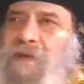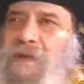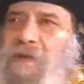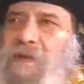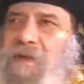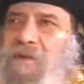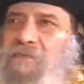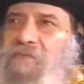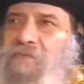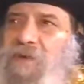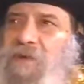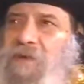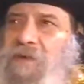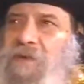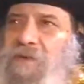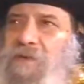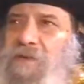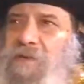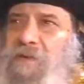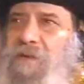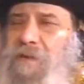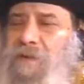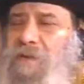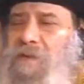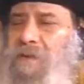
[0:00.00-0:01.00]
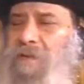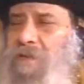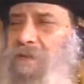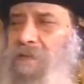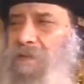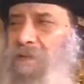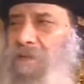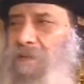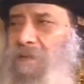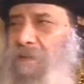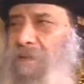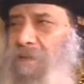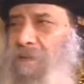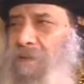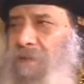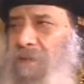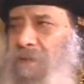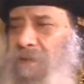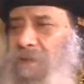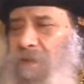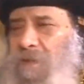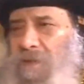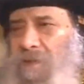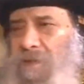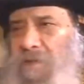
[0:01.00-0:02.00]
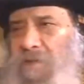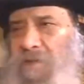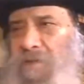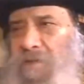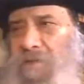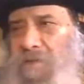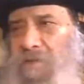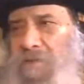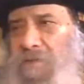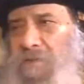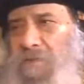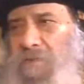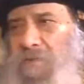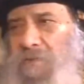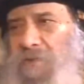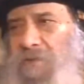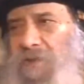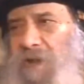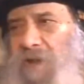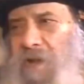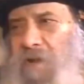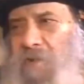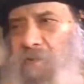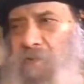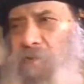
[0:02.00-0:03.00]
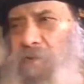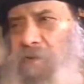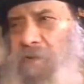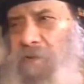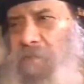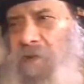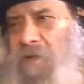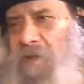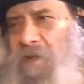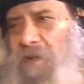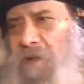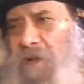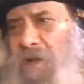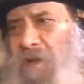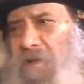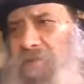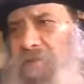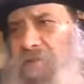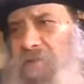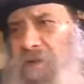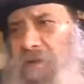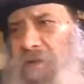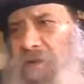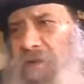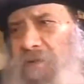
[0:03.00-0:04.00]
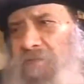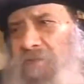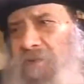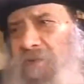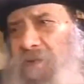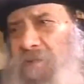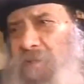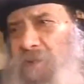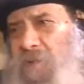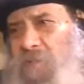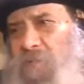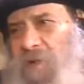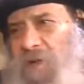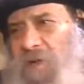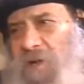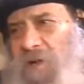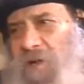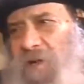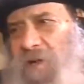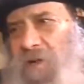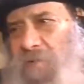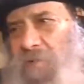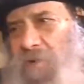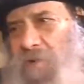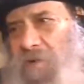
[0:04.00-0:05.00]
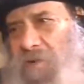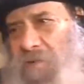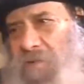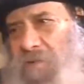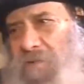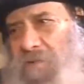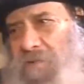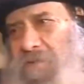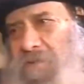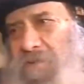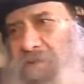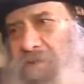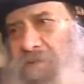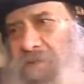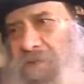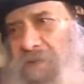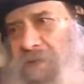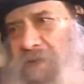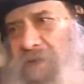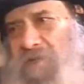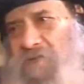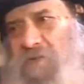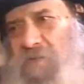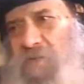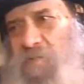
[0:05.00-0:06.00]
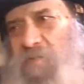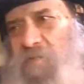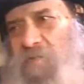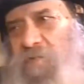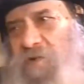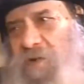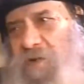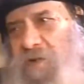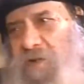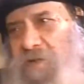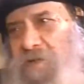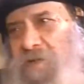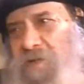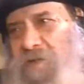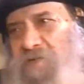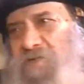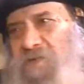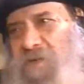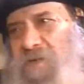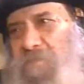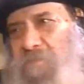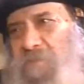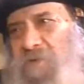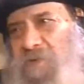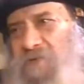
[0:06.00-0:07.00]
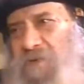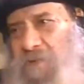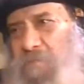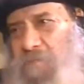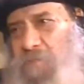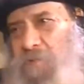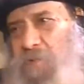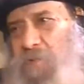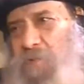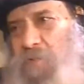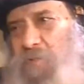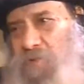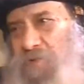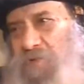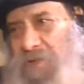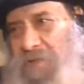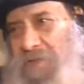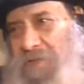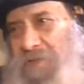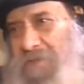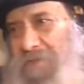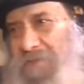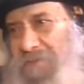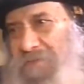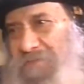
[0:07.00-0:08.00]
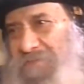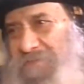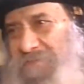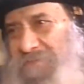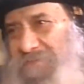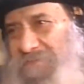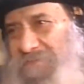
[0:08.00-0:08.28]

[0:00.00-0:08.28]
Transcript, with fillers: لما قال في آخرها قال ودعوك بائعة الأثيم من الهوى كذبوا فإن الذنب ذنب المشتري